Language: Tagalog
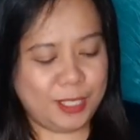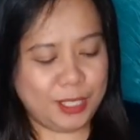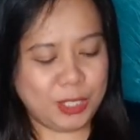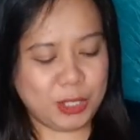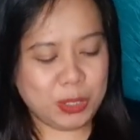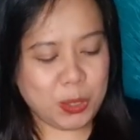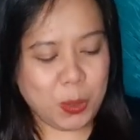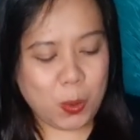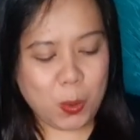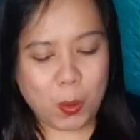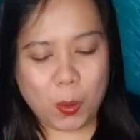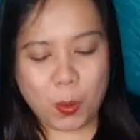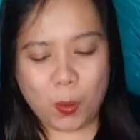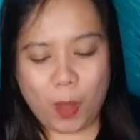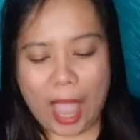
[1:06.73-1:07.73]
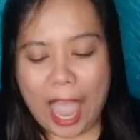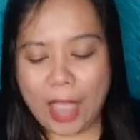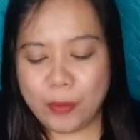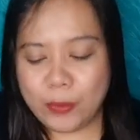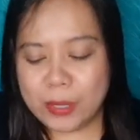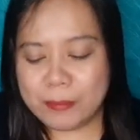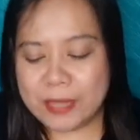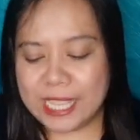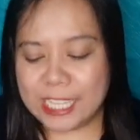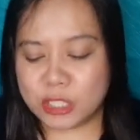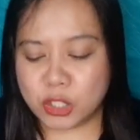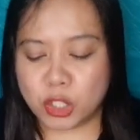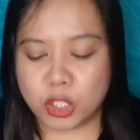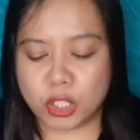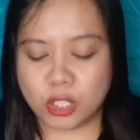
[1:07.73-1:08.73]
So, I will be
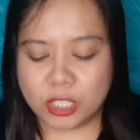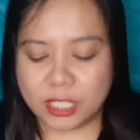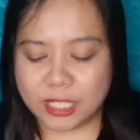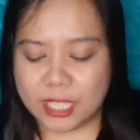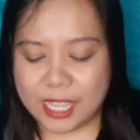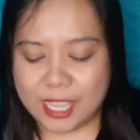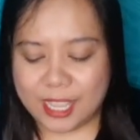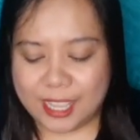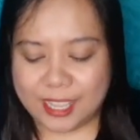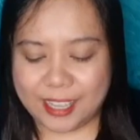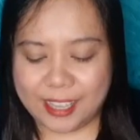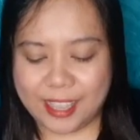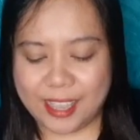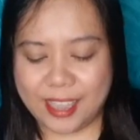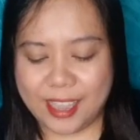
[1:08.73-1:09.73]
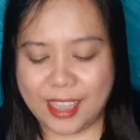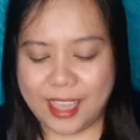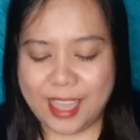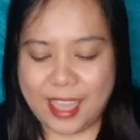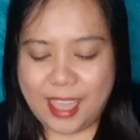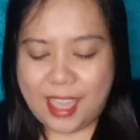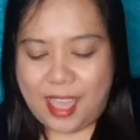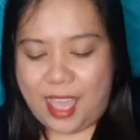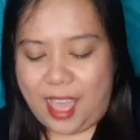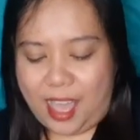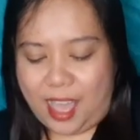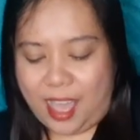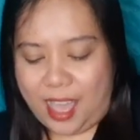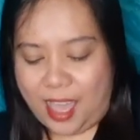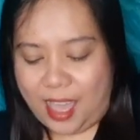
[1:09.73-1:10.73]
introducing
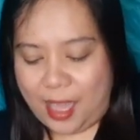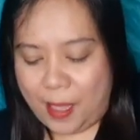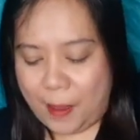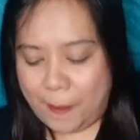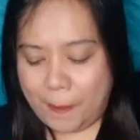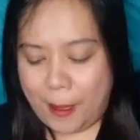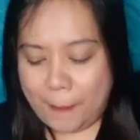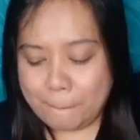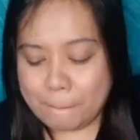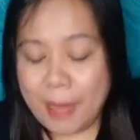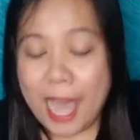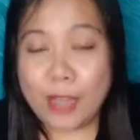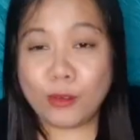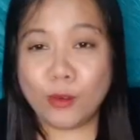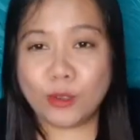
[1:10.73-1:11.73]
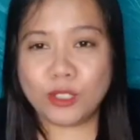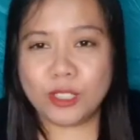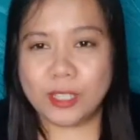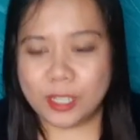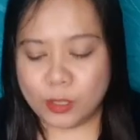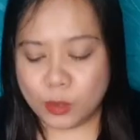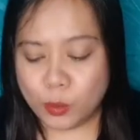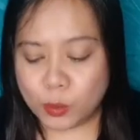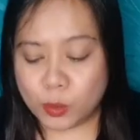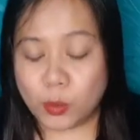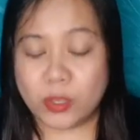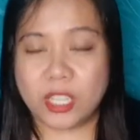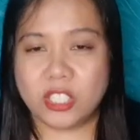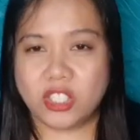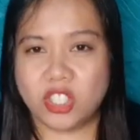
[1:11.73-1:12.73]
uh, bagong luto
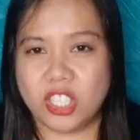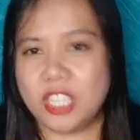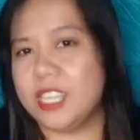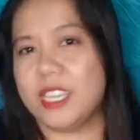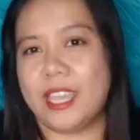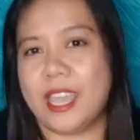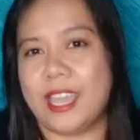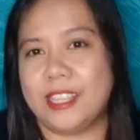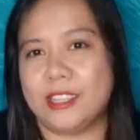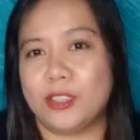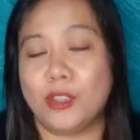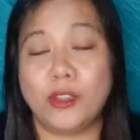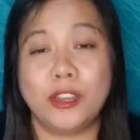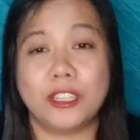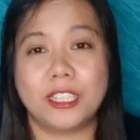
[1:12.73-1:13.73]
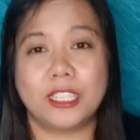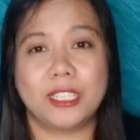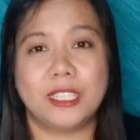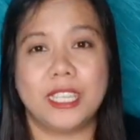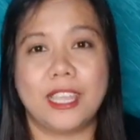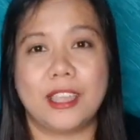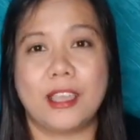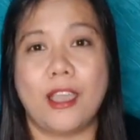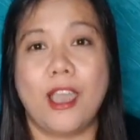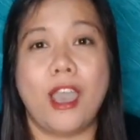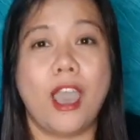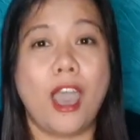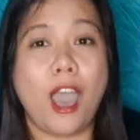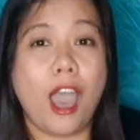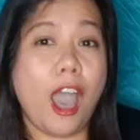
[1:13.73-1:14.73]
ng chicken courtesy
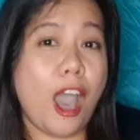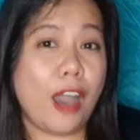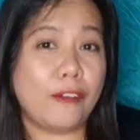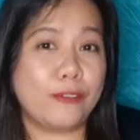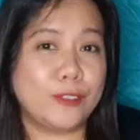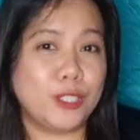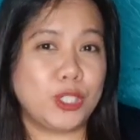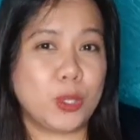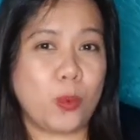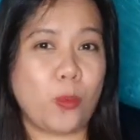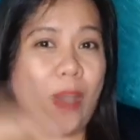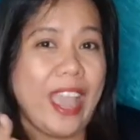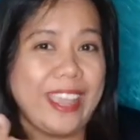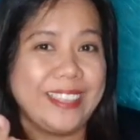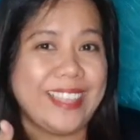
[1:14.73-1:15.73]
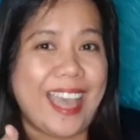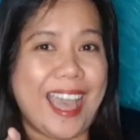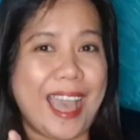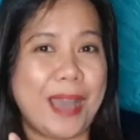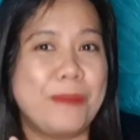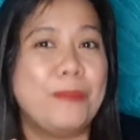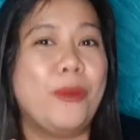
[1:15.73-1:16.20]
of Jowaida